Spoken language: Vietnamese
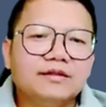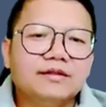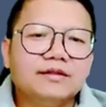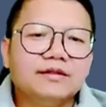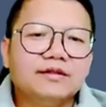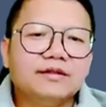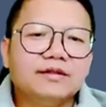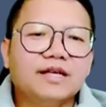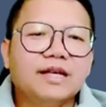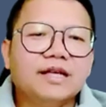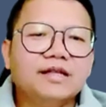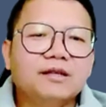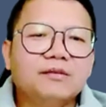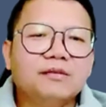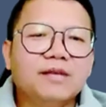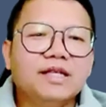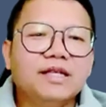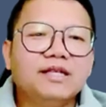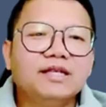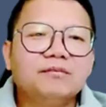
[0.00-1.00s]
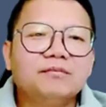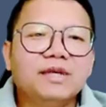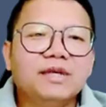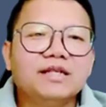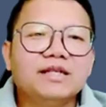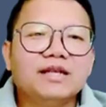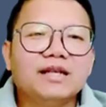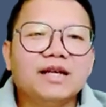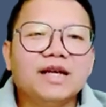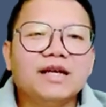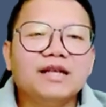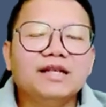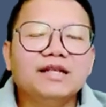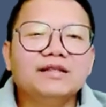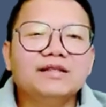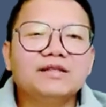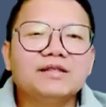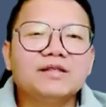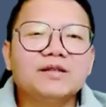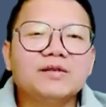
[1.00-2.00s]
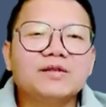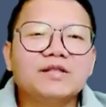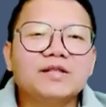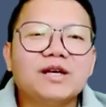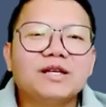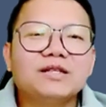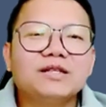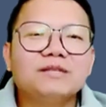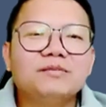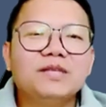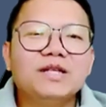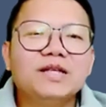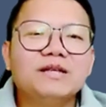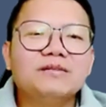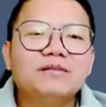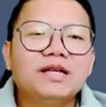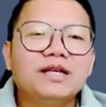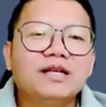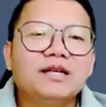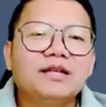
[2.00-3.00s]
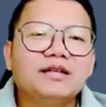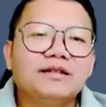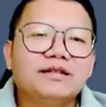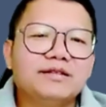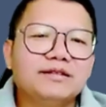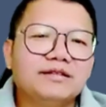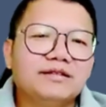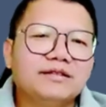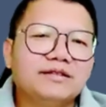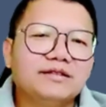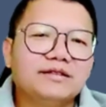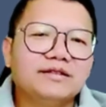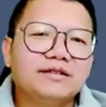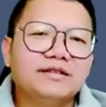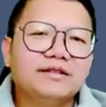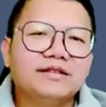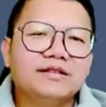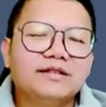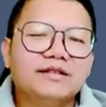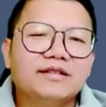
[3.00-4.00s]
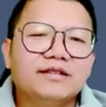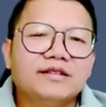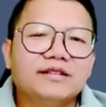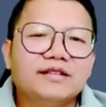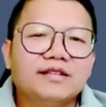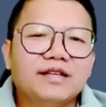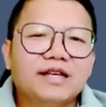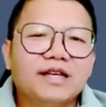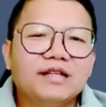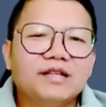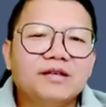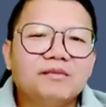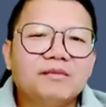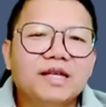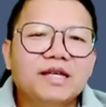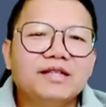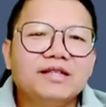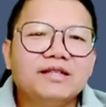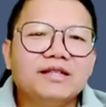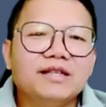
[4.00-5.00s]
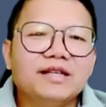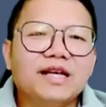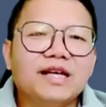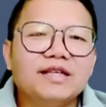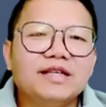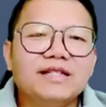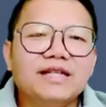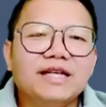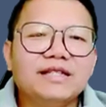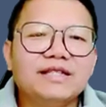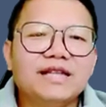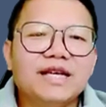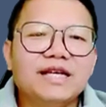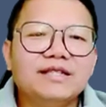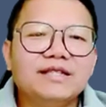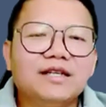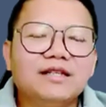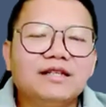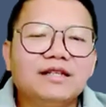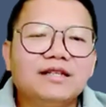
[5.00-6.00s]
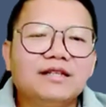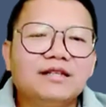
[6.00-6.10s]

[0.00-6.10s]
cả lại là bay nâng bên cả lại sọc sầm từ phía về cả lại là bay nâng cả lại nhẹ nhảy đã đấy